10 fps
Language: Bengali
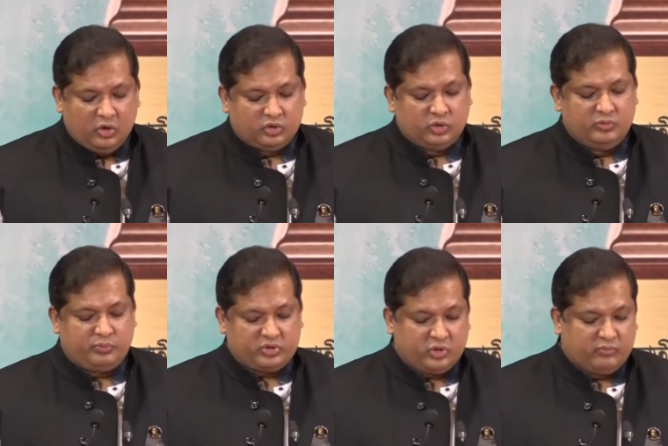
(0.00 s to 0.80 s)
নতুন
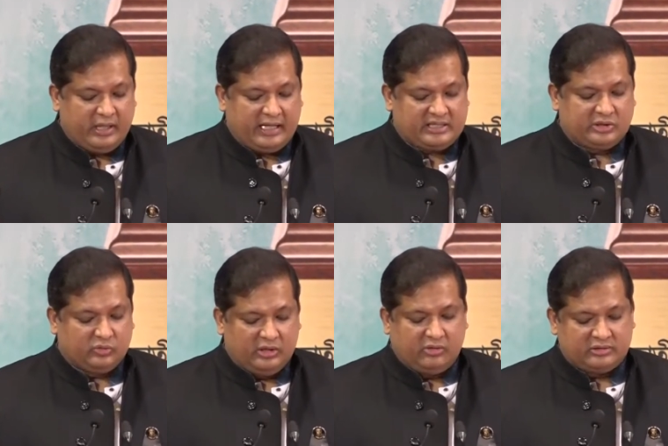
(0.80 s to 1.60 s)
প্রজন্মের কাছে
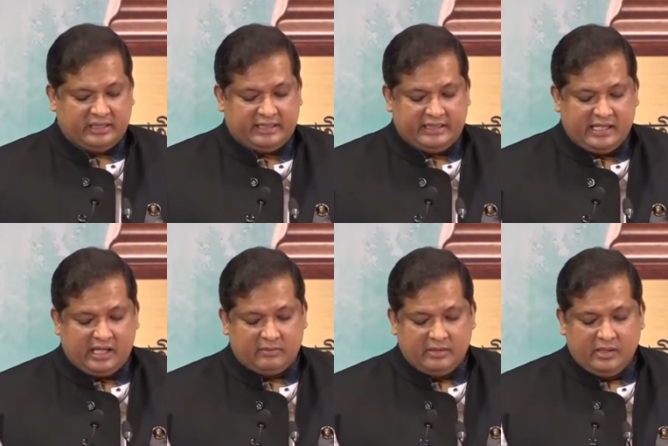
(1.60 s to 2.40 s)
তুলে ধরতে
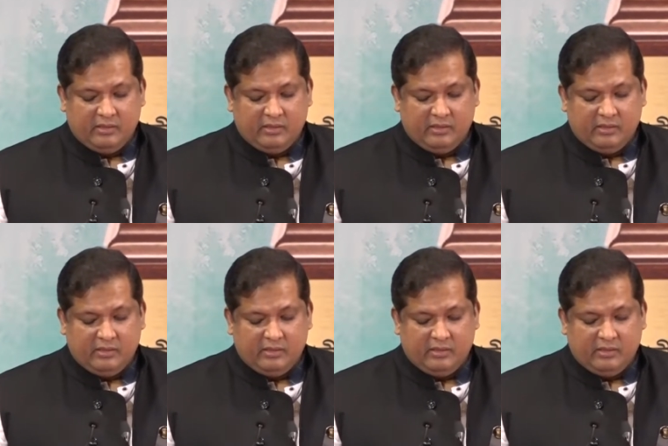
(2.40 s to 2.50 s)
ক্রীড়ার